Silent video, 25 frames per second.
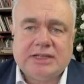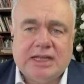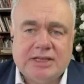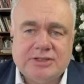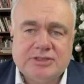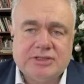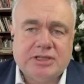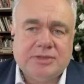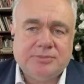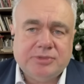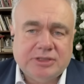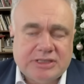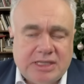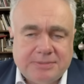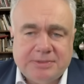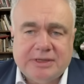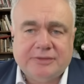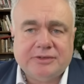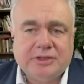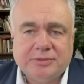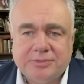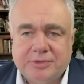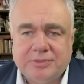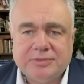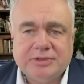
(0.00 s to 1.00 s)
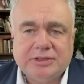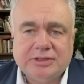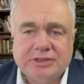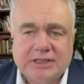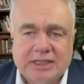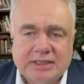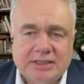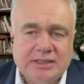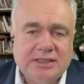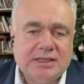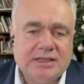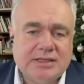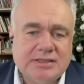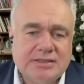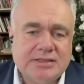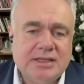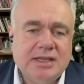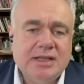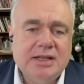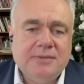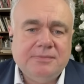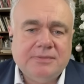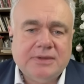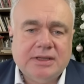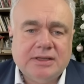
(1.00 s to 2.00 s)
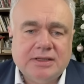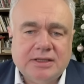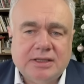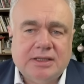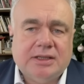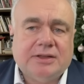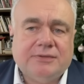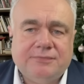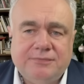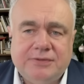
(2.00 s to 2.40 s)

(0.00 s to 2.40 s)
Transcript: każe, bo najprawdopodobniej to tak jest, e,